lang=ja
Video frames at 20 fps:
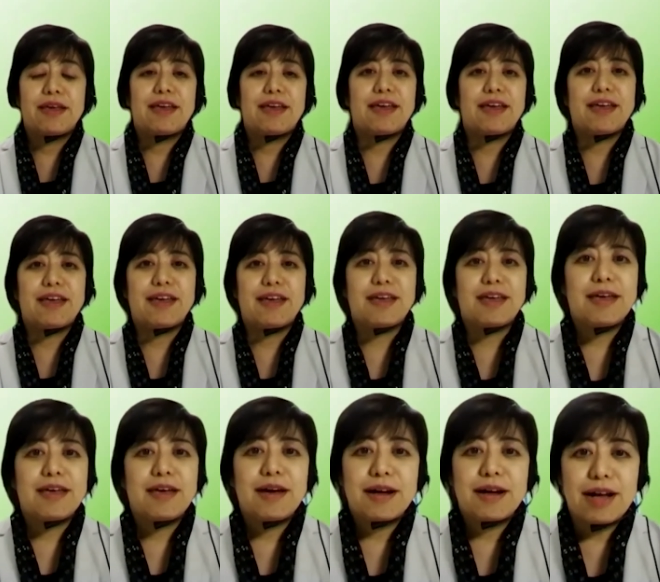
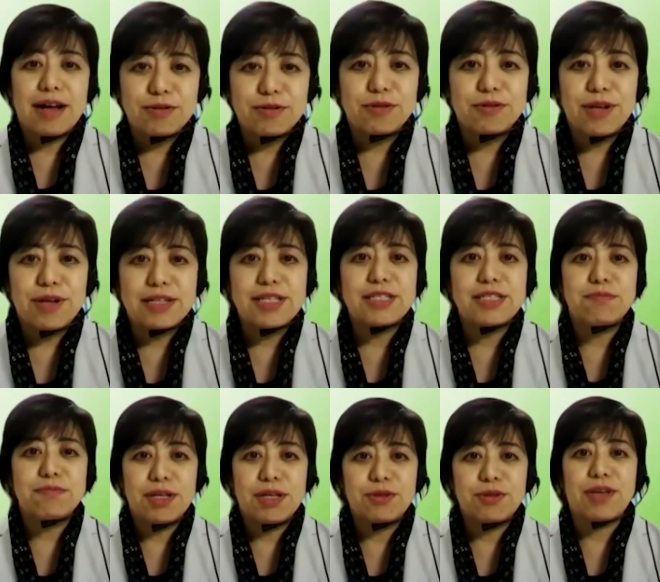えー、学力
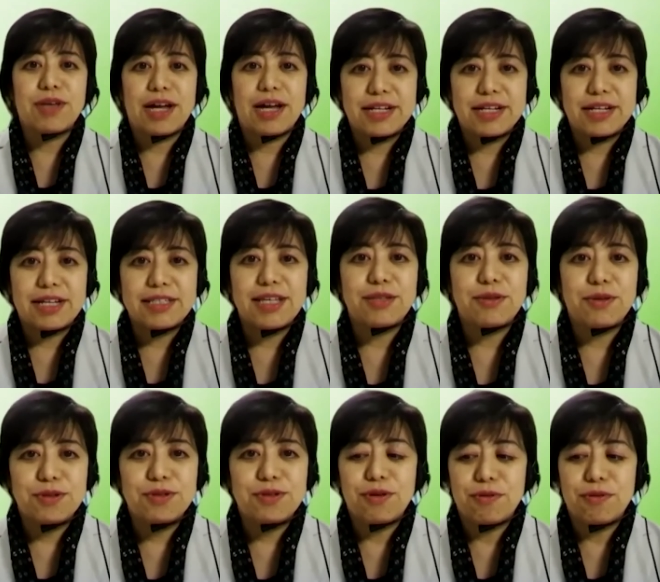アセスメントの在り方
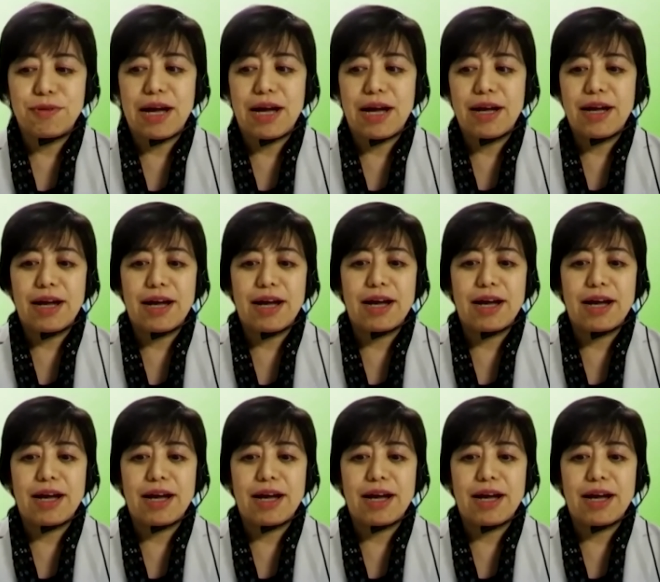というのは、